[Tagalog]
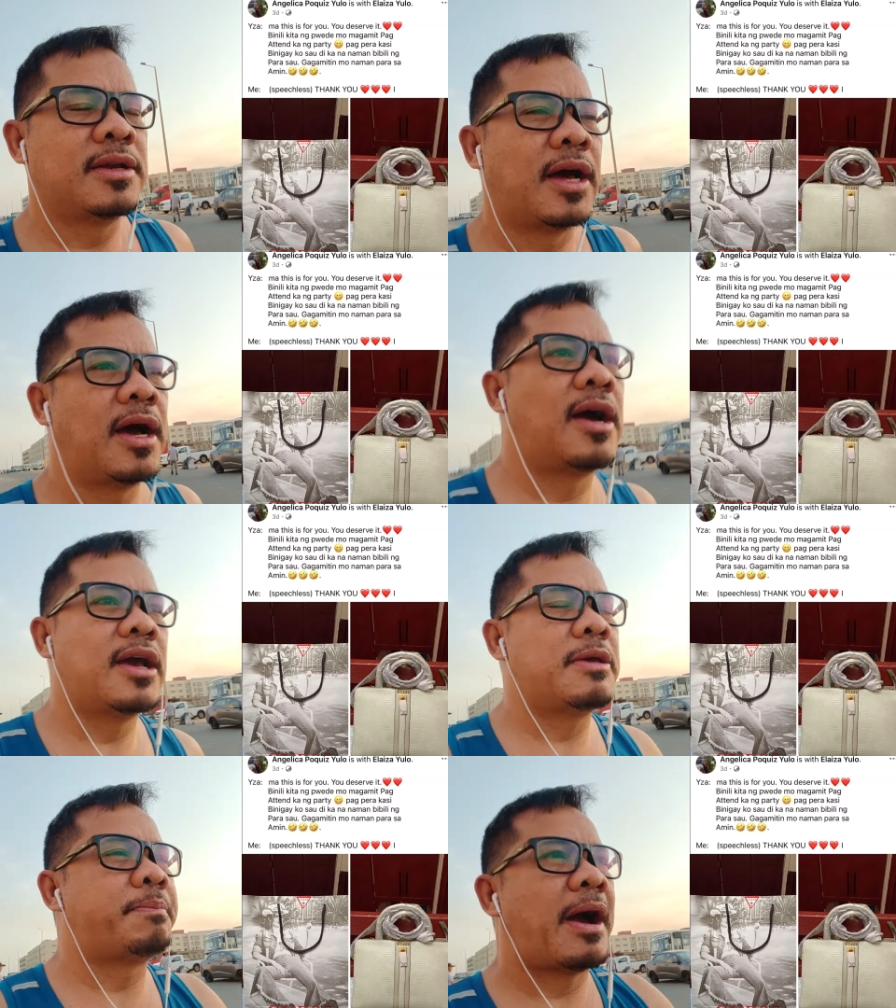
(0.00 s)

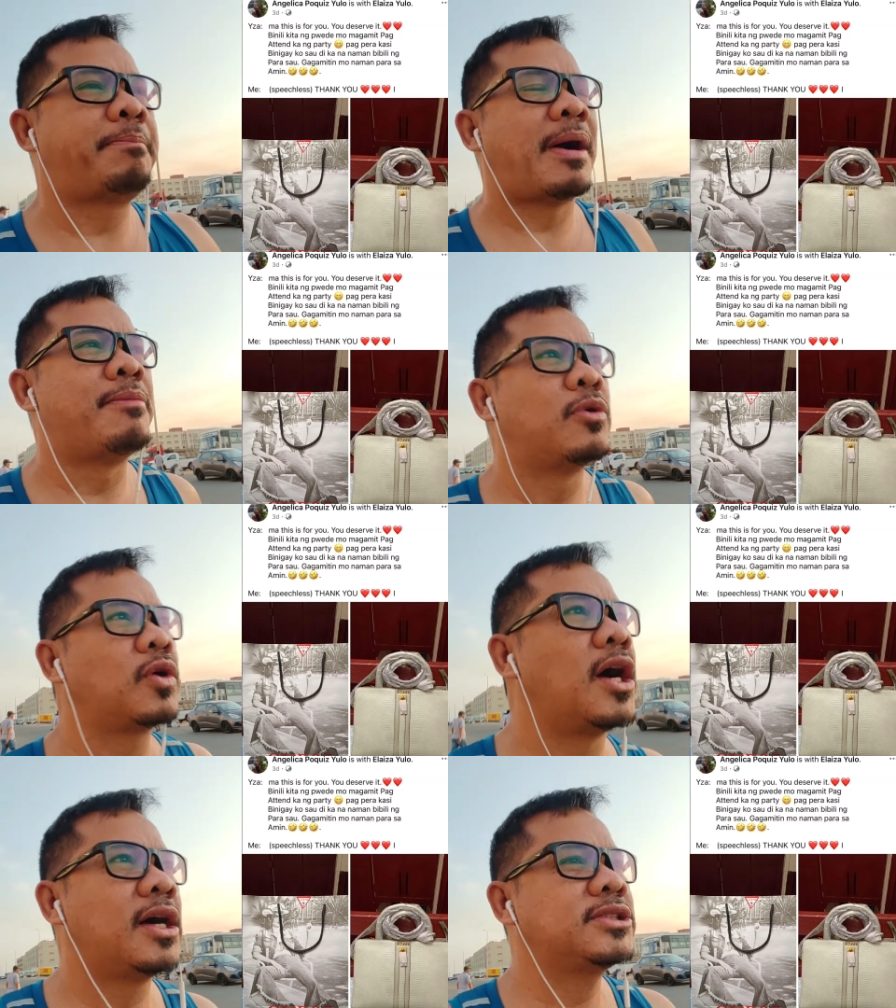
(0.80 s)
na
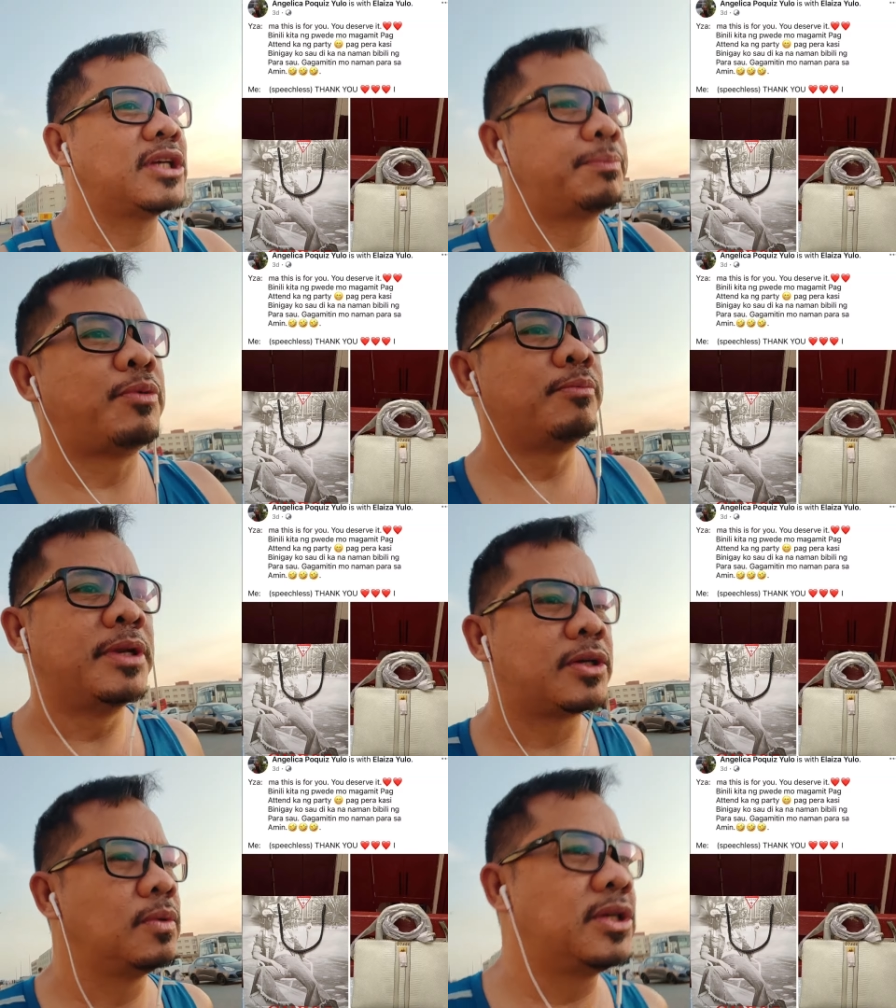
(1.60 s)
ipapamukha sa
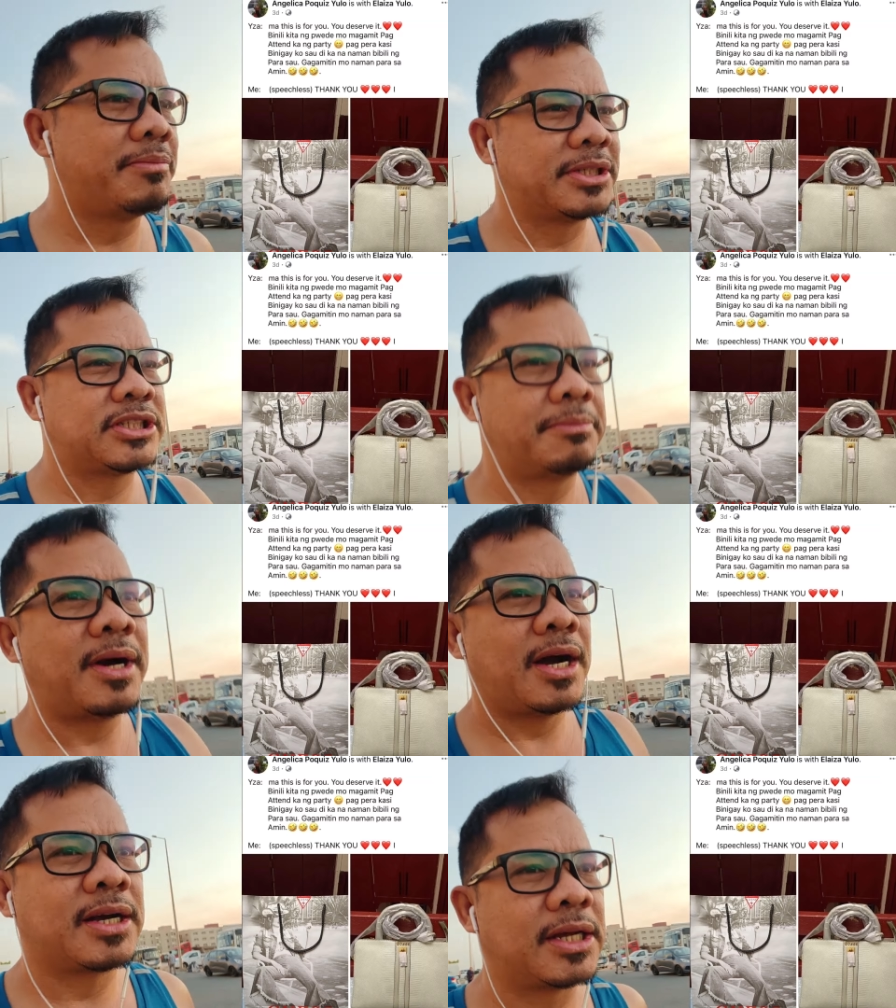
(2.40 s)
publiko na
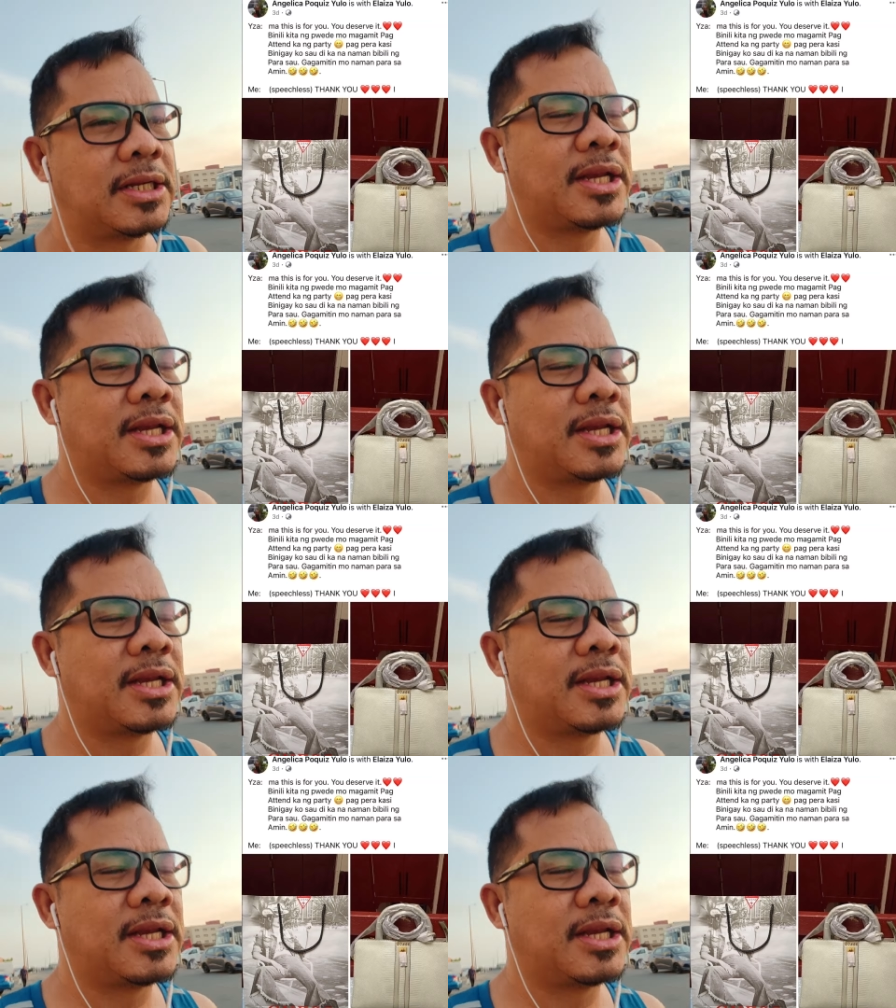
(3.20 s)
masama ang